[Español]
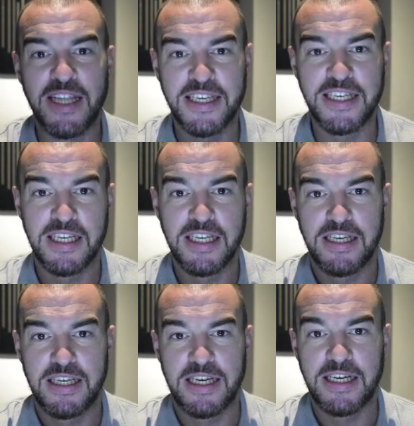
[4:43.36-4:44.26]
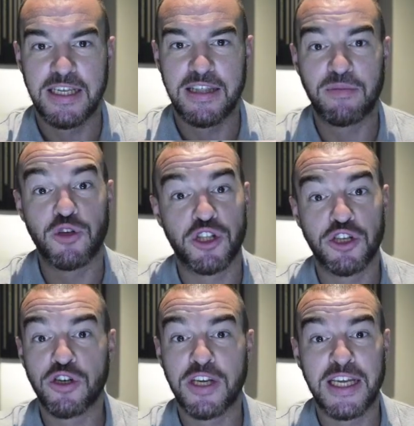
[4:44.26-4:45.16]
de ahí eh,
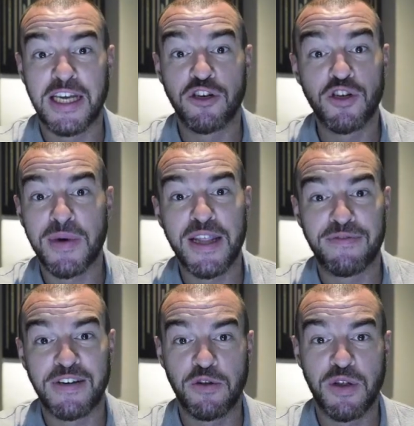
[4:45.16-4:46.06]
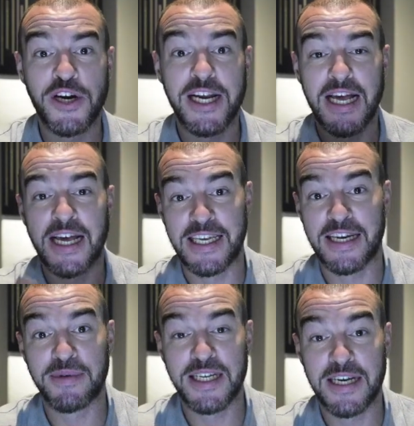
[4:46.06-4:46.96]
demostró que no iba a defraudar a, quien
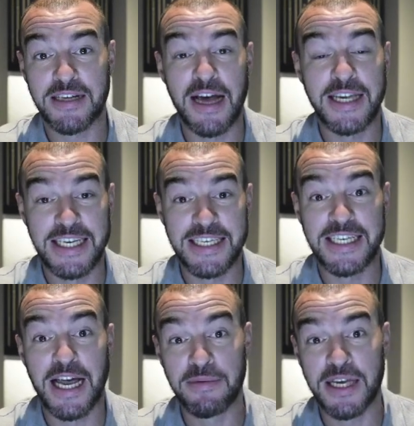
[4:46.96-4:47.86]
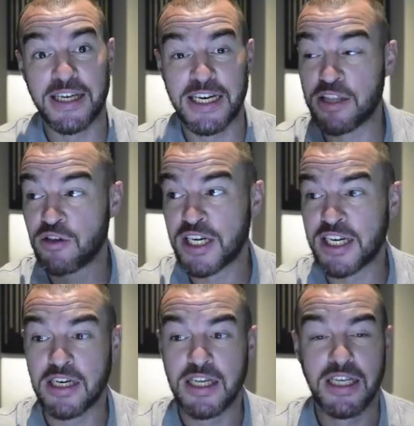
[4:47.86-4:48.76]
a quienes habían creído en él.